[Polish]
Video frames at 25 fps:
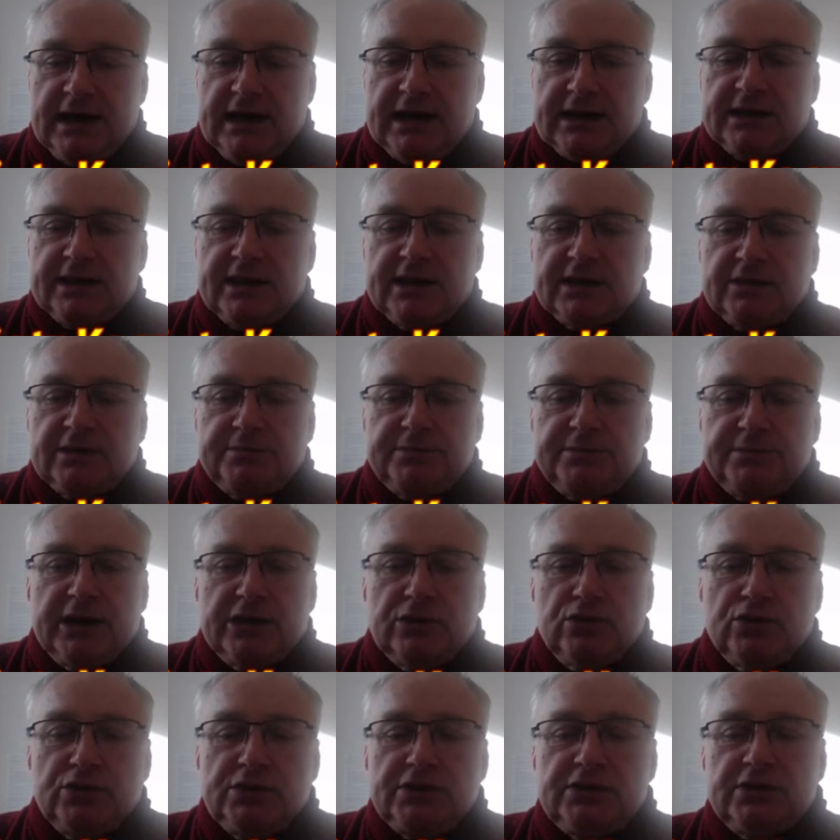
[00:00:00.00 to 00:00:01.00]
atak
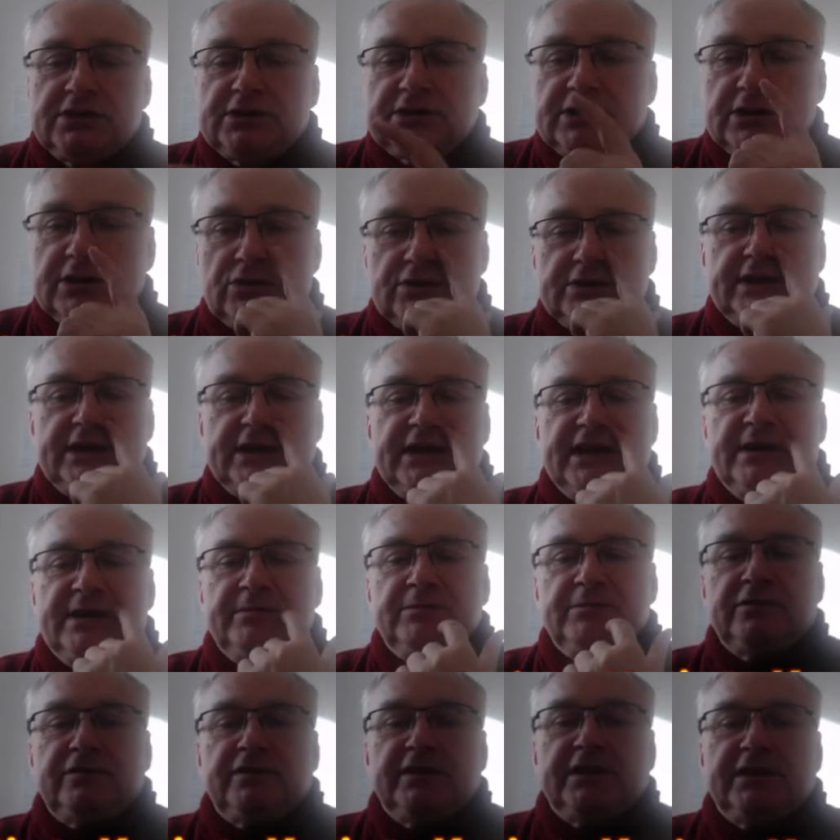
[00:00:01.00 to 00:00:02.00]
białych został
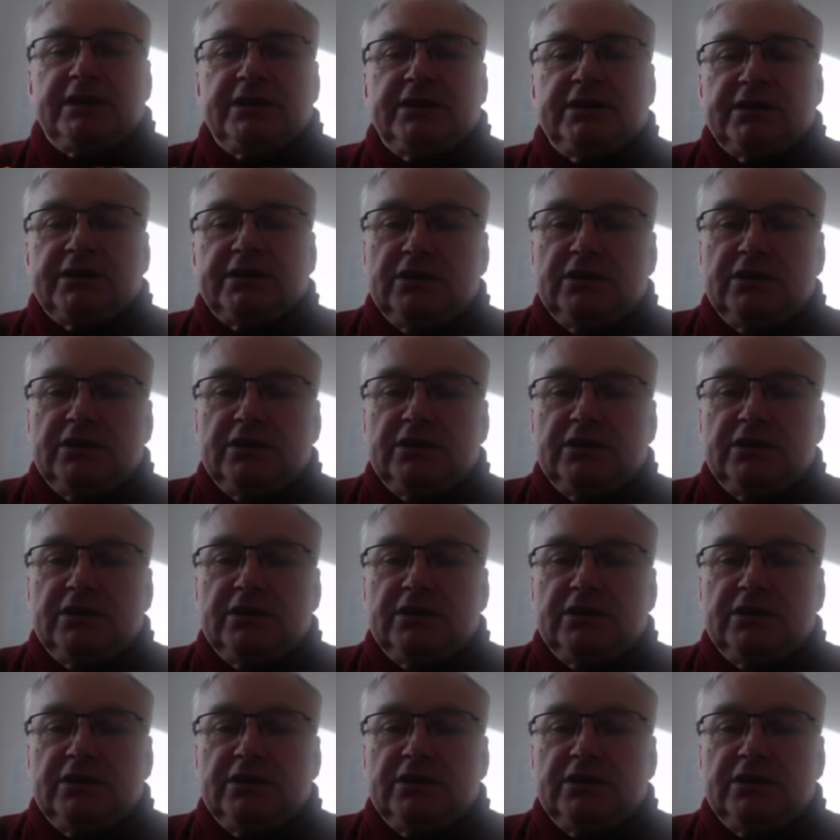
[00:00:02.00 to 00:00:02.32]
zahamowany.